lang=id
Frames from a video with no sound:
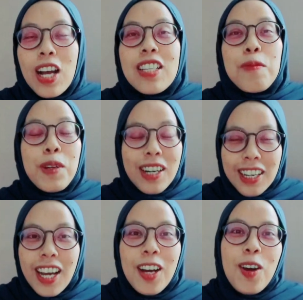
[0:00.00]
yang
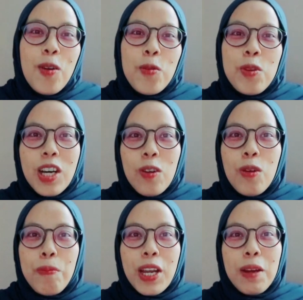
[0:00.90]
sebenarnya udah
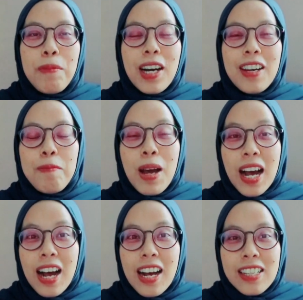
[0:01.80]
gue pengen banget
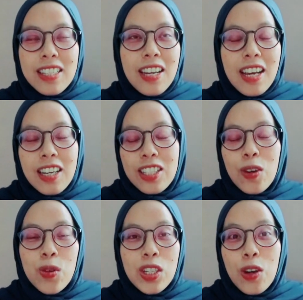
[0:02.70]
bahas dari
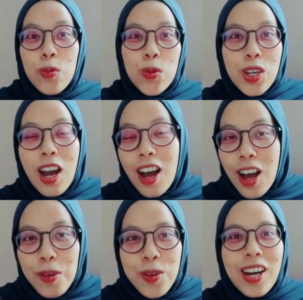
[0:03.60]
jauh-jauh
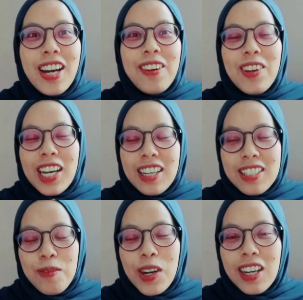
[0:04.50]
jauh hari banget
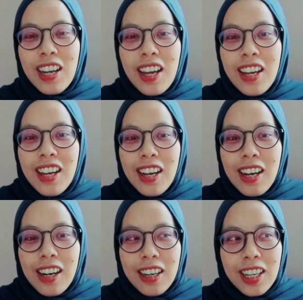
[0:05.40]
sebenarnya
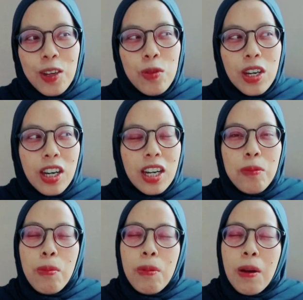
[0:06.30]
uh, ini udah dari
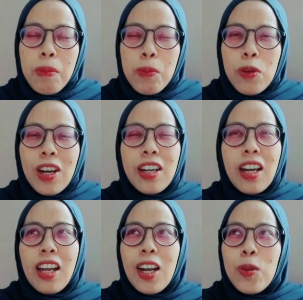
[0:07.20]
beberapa bulan
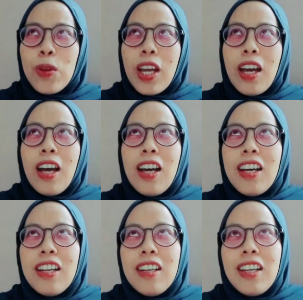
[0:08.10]
yang lalu ya
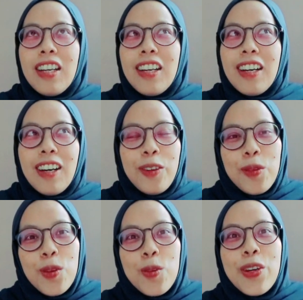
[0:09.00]

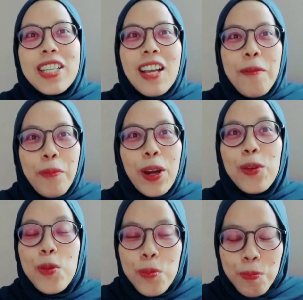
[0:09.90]
aduh gue udah sampai
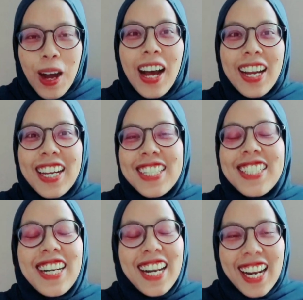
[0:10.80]
lupa yang
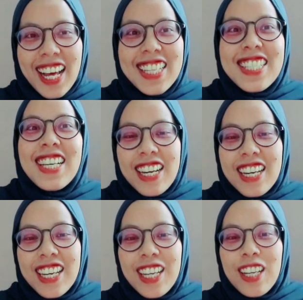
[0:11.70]
jelas
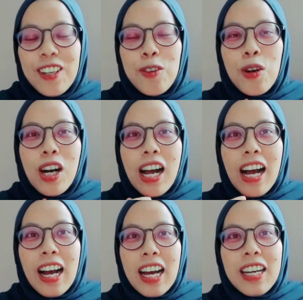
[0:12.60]
kali ini gue
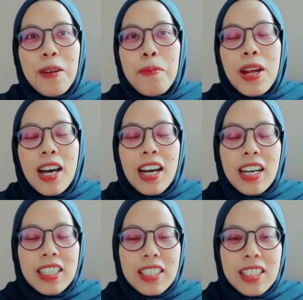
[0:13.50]
akan
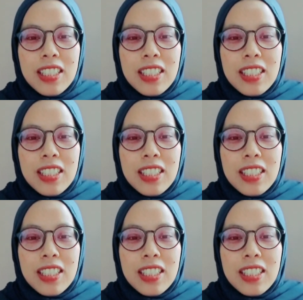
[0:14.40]
ngebahas